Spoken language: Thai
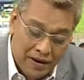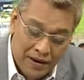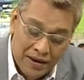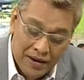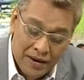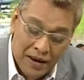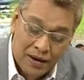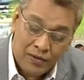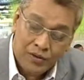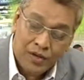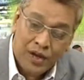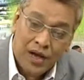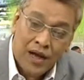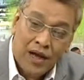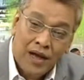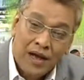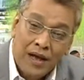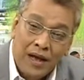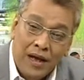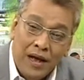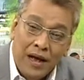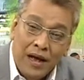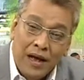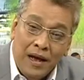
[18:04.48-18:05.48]
คือเราจะ
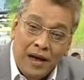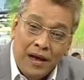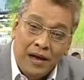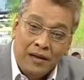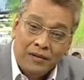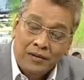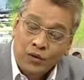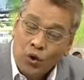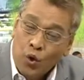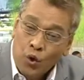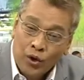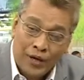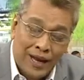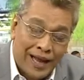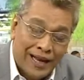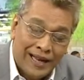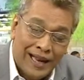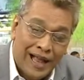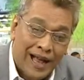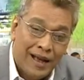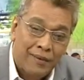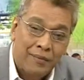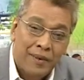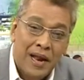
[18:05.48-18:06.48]
โทษการ
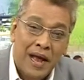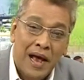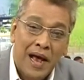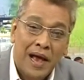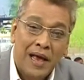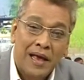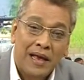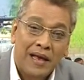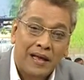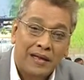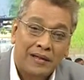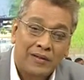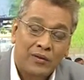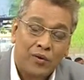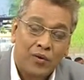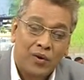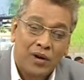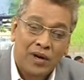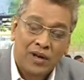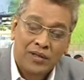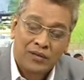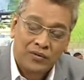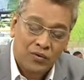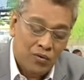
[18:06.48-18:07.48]
ทางไม่ได้โทษ
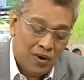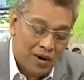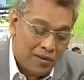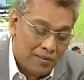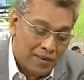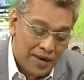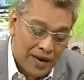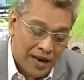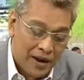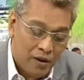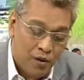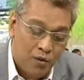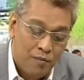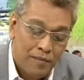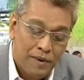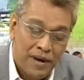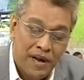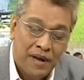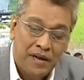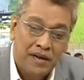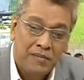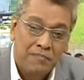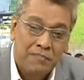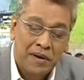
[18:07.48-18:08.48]
กระทรวงคมนาคมไม่
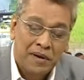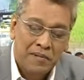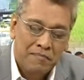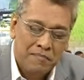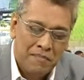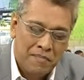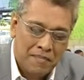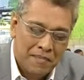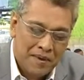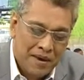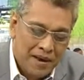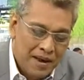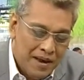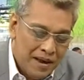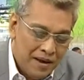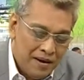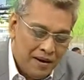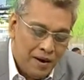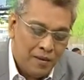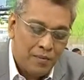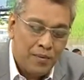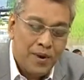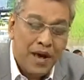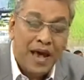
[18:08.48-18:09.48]
ได้คือปริมาณ
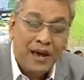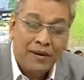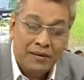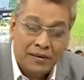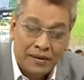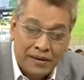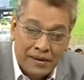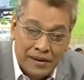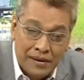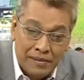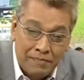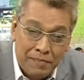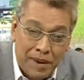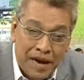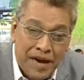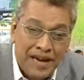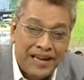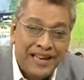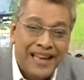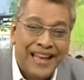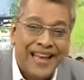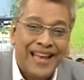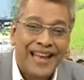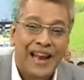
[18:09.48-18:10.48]
เขาง่ายๆพื้น
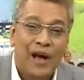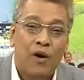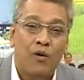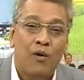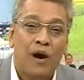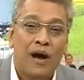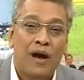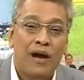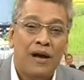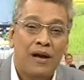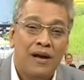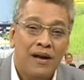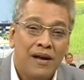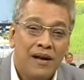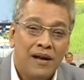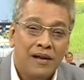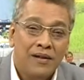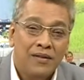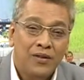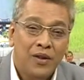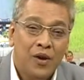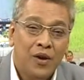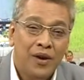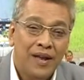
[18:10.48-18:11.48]
ที่เราอะ
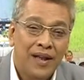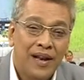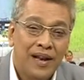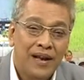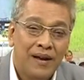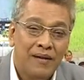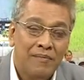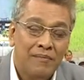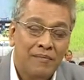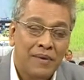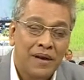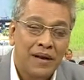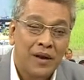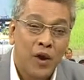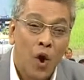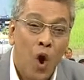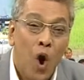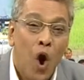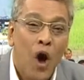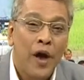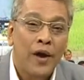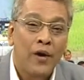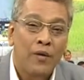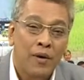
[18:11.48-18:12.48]
ตอนนี้นะมัน
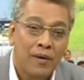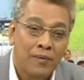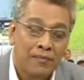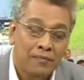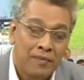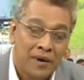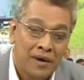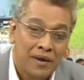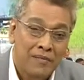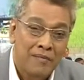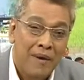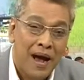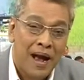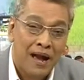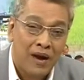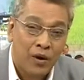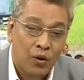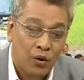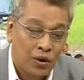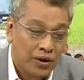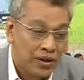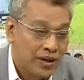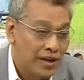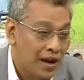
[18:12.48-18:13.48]
น้อยกว่าปริมาณ
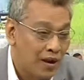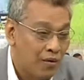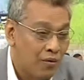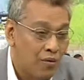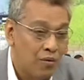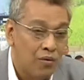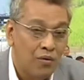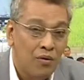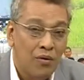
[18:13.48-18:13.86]
รถที่เรา